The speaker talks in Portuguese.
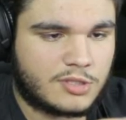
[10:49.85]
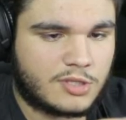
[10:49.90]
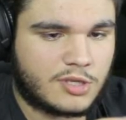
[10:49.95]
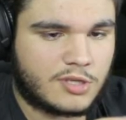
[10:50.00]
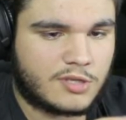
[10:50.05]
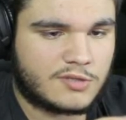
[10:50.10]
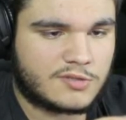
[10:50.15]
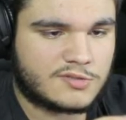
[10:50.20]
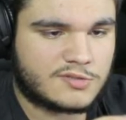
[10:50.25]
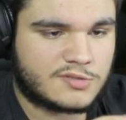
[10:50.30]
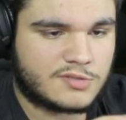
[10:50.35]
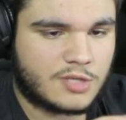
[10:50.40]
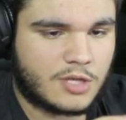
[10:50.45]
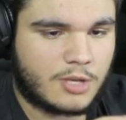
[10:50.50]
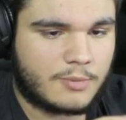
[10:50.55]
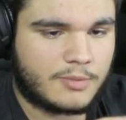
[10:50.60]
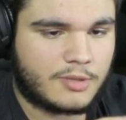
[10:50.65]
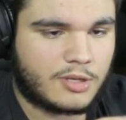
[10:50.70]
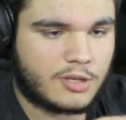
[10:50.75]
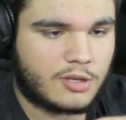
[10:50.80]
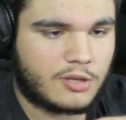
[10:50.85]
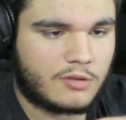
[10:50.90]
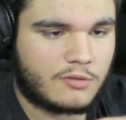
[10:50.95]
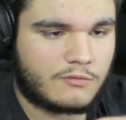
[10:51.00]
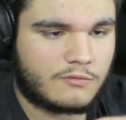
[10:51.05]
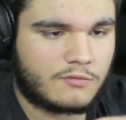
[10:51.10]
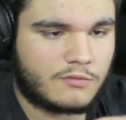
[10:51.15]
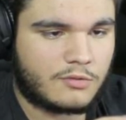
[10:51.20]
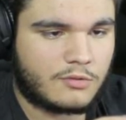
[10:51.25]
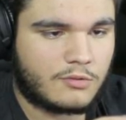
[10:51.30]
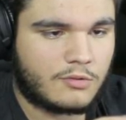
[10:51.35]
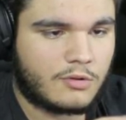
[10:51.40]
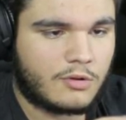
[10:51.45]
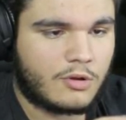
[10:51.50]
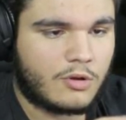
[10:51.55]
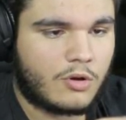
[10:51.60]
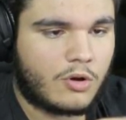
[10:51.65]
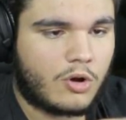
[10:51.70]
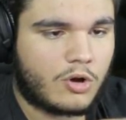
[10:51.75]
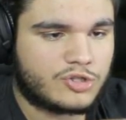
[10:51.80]
Ninguém sabe, ninguém viu.
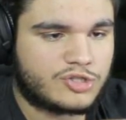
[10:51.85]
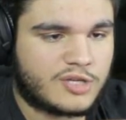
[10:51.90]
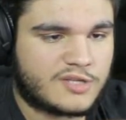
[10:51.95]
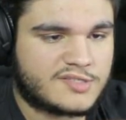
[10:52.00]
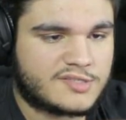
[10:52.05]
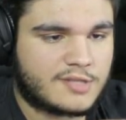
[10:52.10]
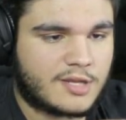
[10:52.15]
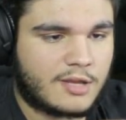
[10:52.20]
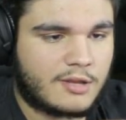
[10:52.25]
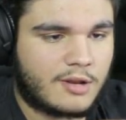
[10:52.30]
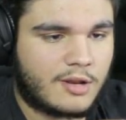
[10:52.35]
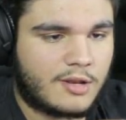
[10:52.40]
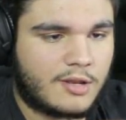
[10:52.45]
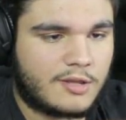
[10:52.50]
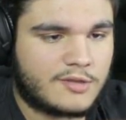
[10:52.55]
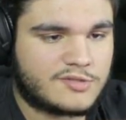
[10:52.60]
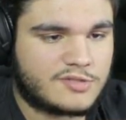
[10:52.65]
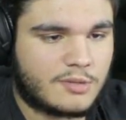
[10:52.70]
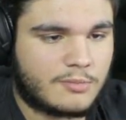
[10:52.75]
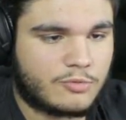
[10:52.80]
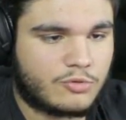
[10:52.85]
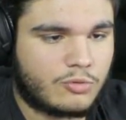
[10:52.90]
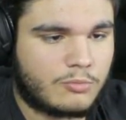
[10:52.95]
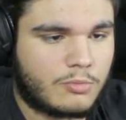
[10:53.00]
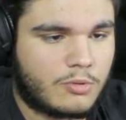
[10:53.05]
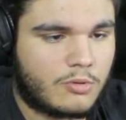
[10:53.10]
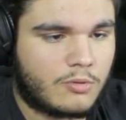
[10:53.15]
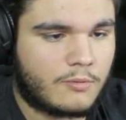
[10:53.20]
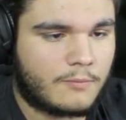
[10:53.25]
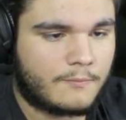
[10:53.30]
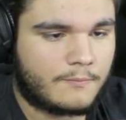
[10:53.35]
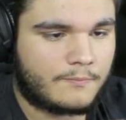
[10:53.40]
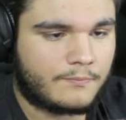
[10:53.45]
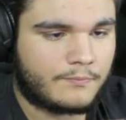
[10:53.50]
Ó, já se traíram ali. Isso é muito bom.